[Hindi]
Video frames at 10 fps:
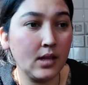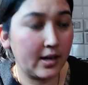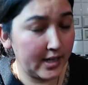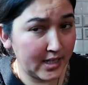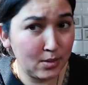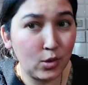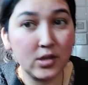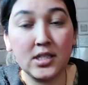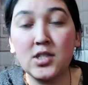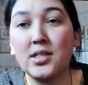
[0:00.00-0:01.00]
घर की
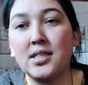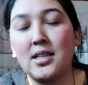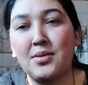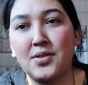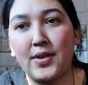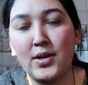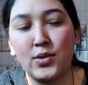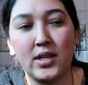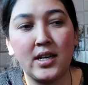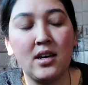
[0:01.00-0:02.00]
बहुत अच्छे से साफ़ सफाई
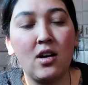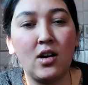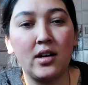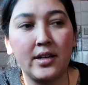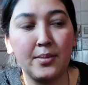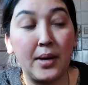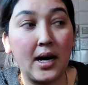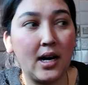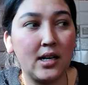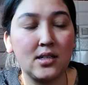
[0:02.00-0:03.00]
होती है और
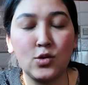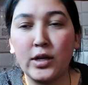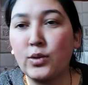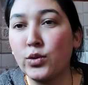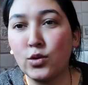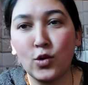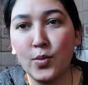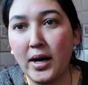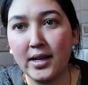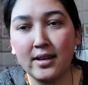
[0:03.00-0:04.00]
बाहर जो है कुत्तों को
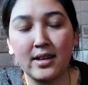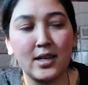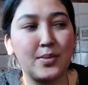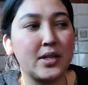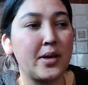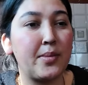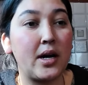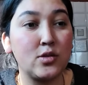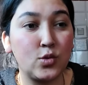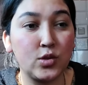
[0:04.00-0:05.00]
बाहर नहीं रखना पड़ता है
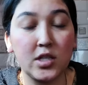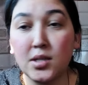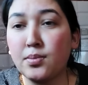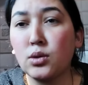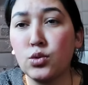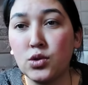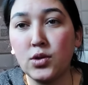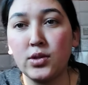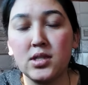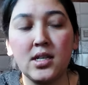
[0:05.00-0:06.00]
बाहर जूते चप्पल कुछ नहीं
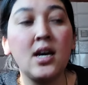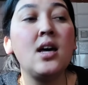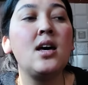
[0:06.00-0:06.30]
होने चाहिए